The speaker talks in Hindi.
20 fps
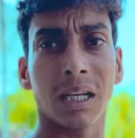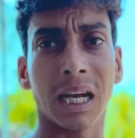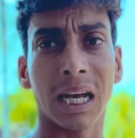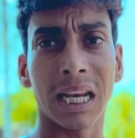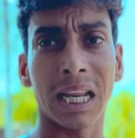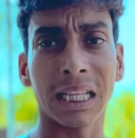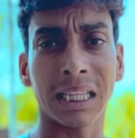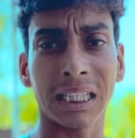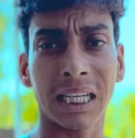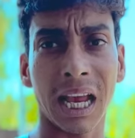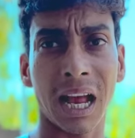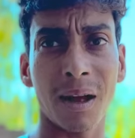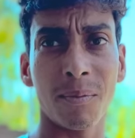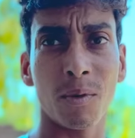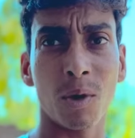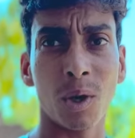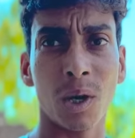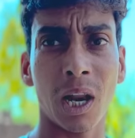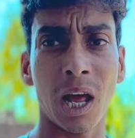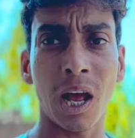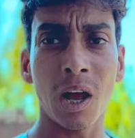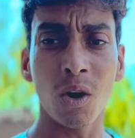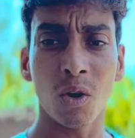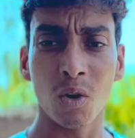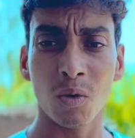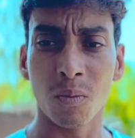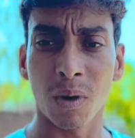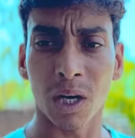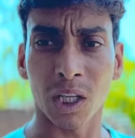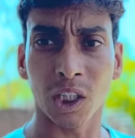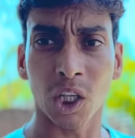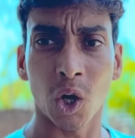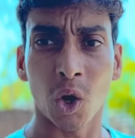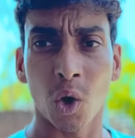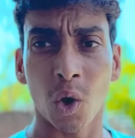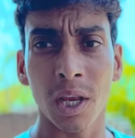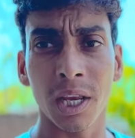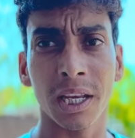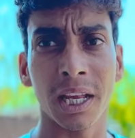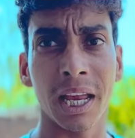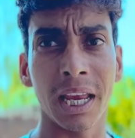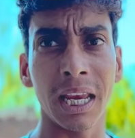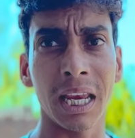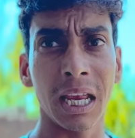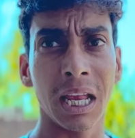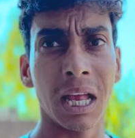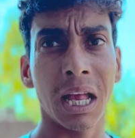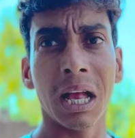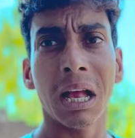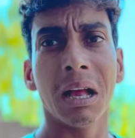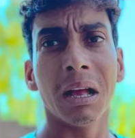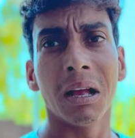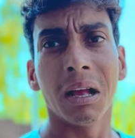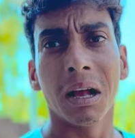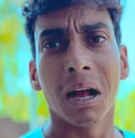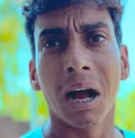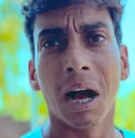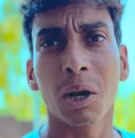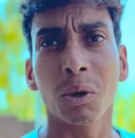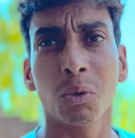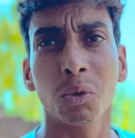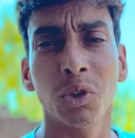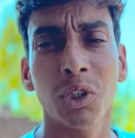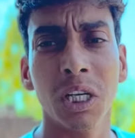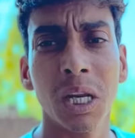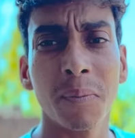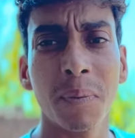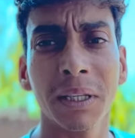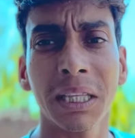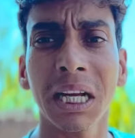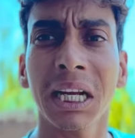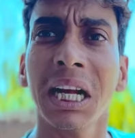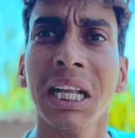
गलत क्या बोल रहा उम्र तो हो ही गई हर कुछ नहीं पता